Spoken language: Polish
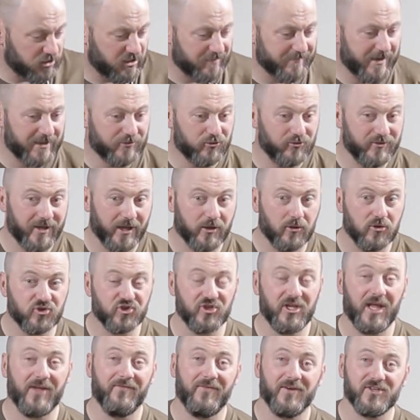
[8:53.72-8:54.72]
do tematu tego,
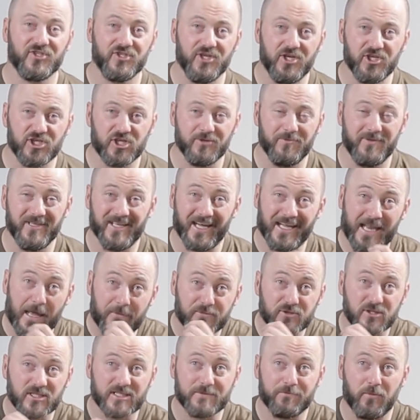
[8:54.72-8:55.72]
że najważniejszym i
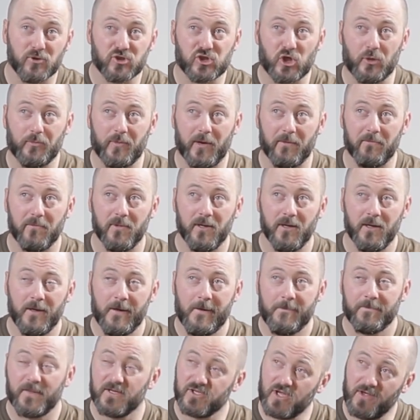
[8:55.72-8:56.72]
najlepszym sposobem,
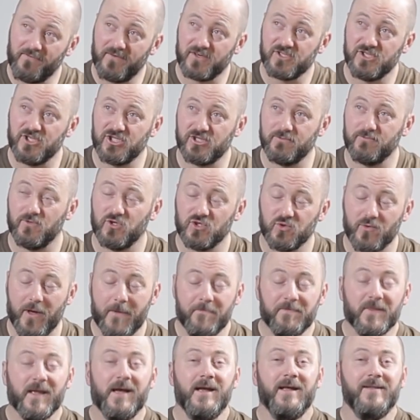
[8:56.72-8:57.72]
no najważniejszym to
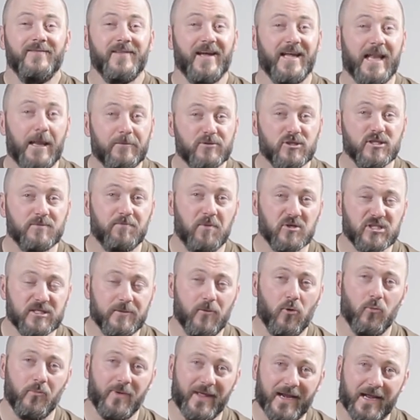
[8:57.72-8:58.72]
złe, najlepszym
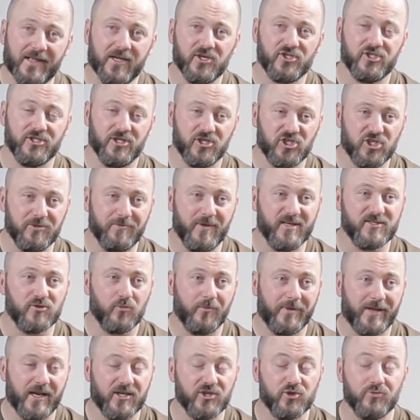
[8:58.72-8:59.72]
sposobem ubierania się na zimę jest
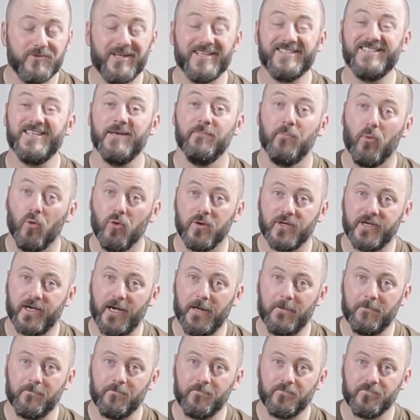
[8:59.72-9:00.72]
ubieranie się na
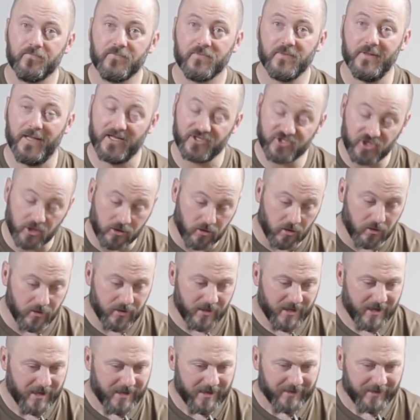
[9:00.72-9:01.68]
cebulkę. Dlaczego?